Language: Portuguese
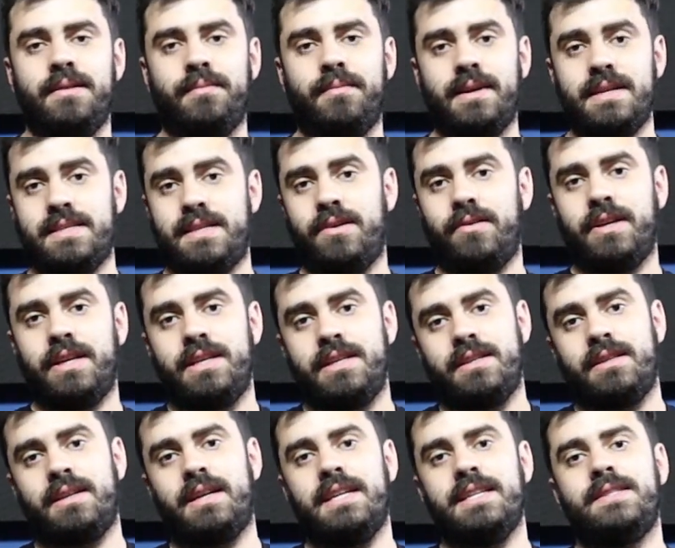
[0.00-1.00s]
mas é o que
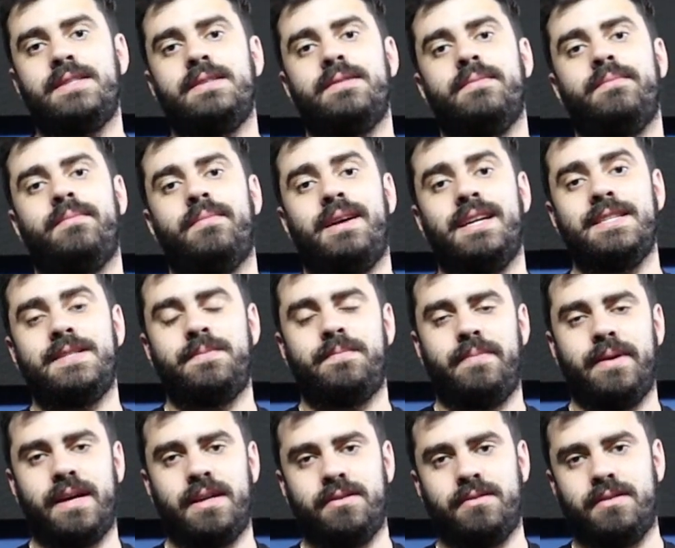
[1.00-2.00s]
te traz mais
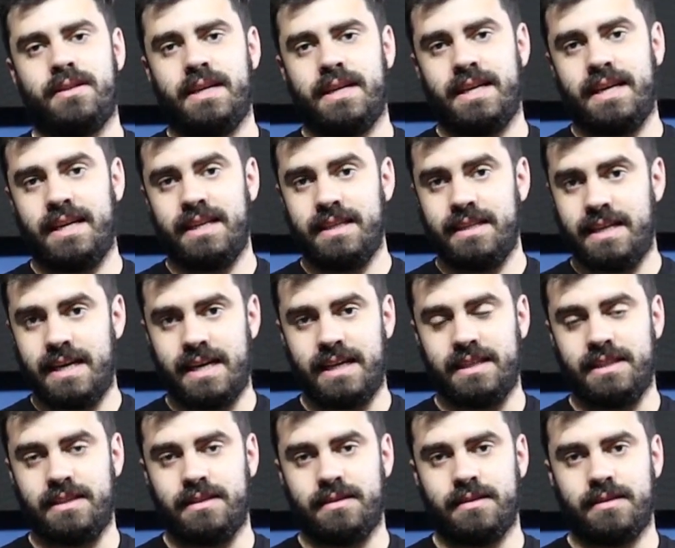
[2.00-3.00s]
perto da
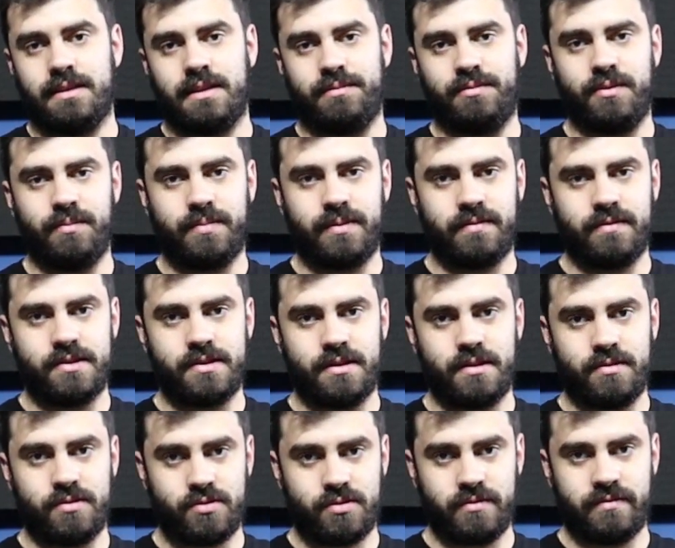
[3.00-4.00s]
realidade, tá bom? Para você
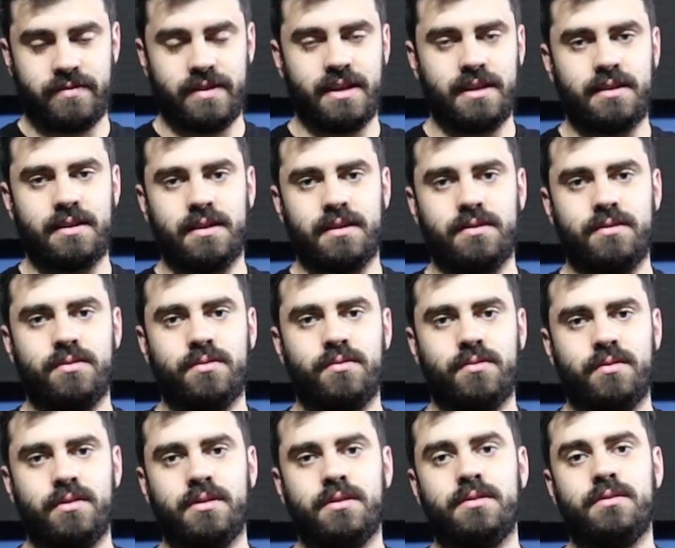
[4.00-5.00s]
não sofrer tanto
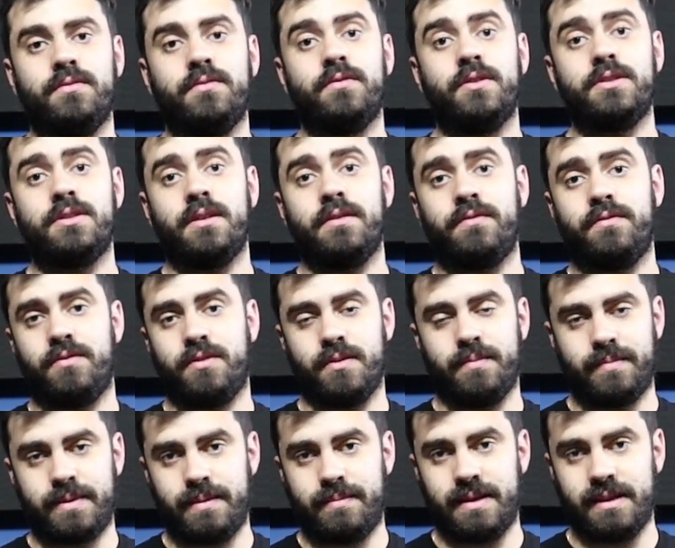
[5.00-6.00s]
quando você
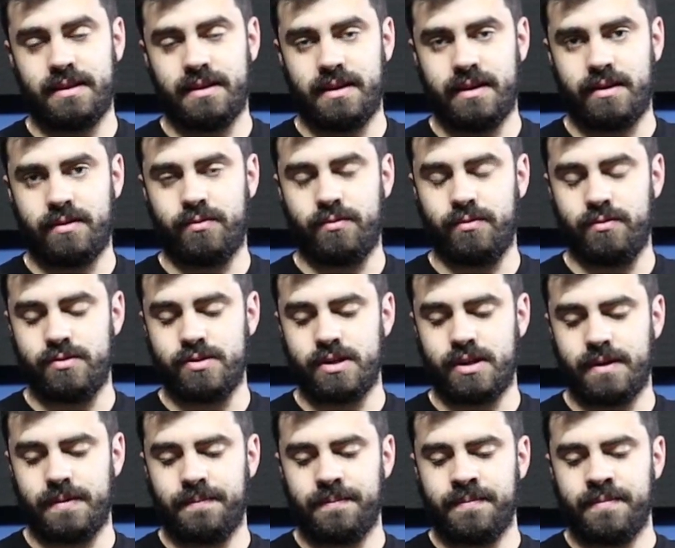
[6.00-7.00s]
for para a bateria
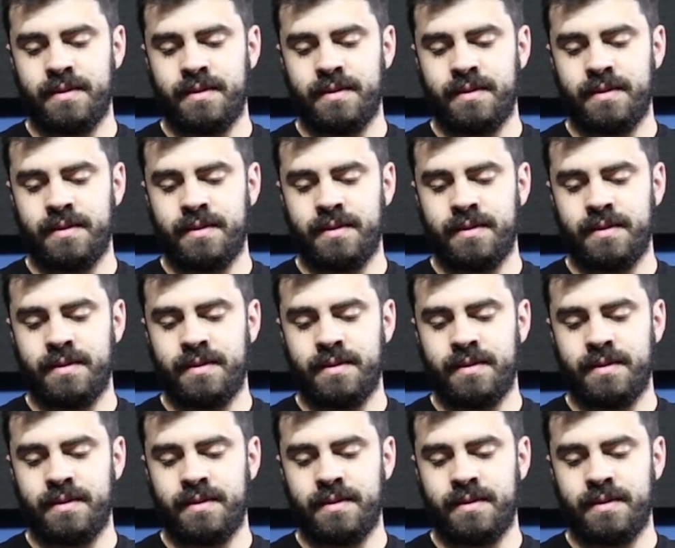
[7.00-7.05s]
acústica.